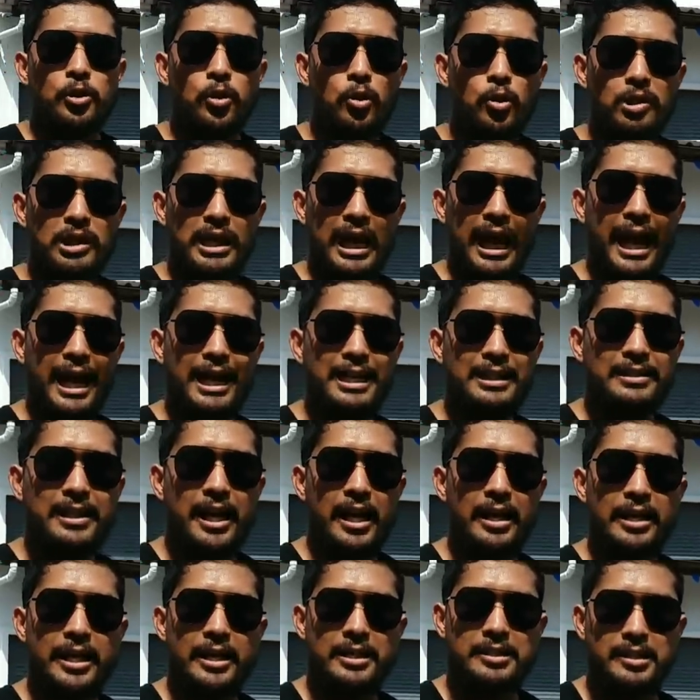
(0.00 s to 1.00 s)
U can
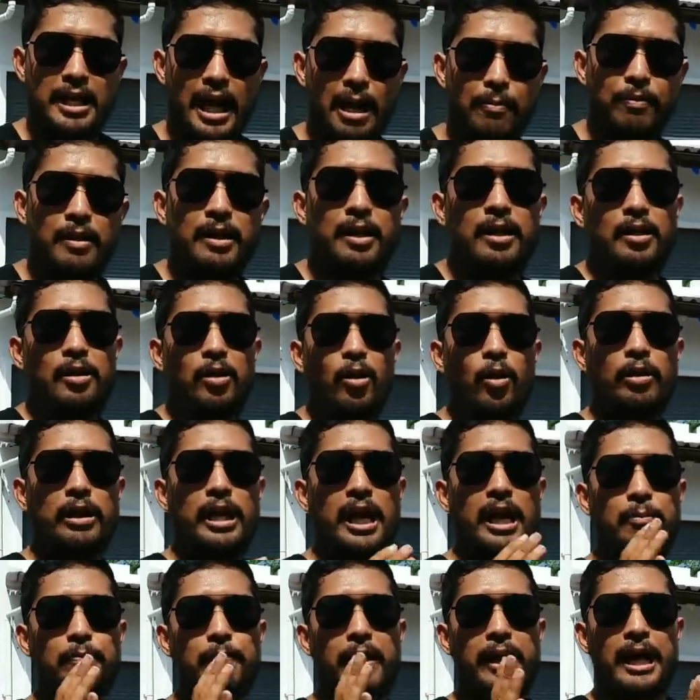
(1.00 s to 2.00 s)
Thenicz ครับโอเค
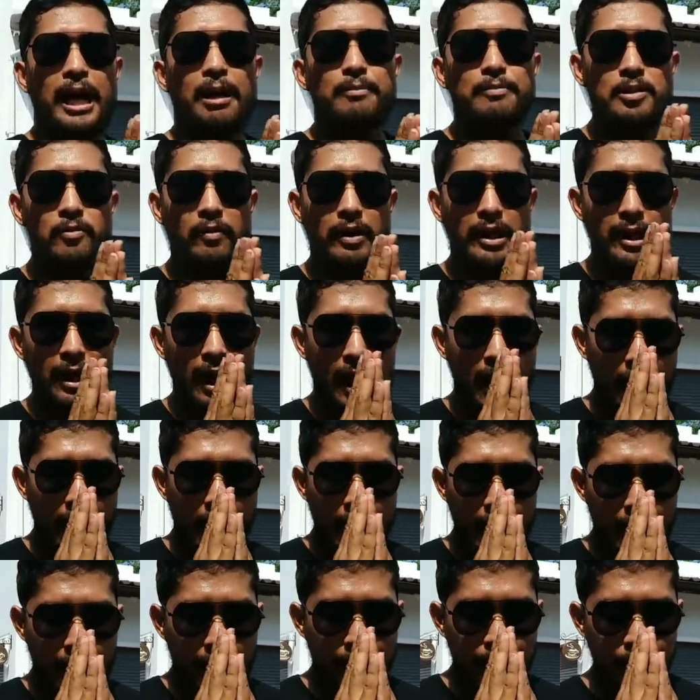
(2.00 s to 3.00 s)
ไปครับสวัสดีครั
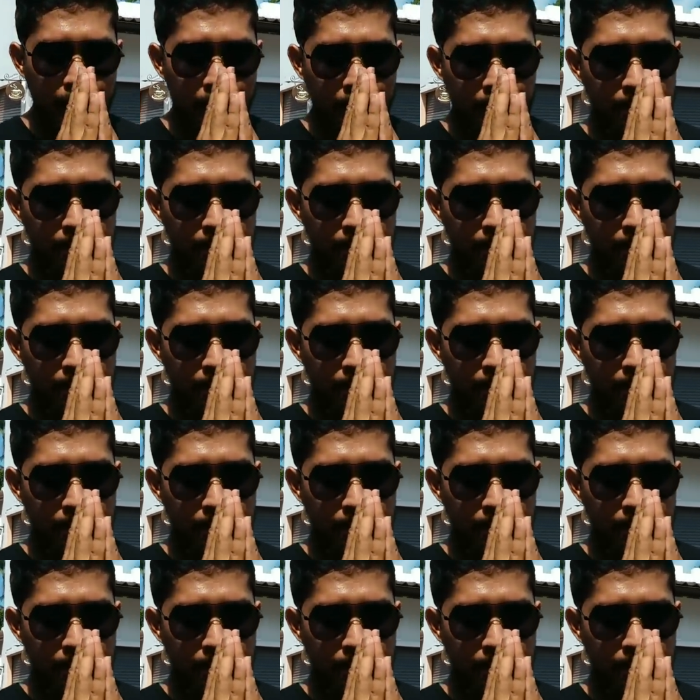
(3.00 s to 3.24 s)
บ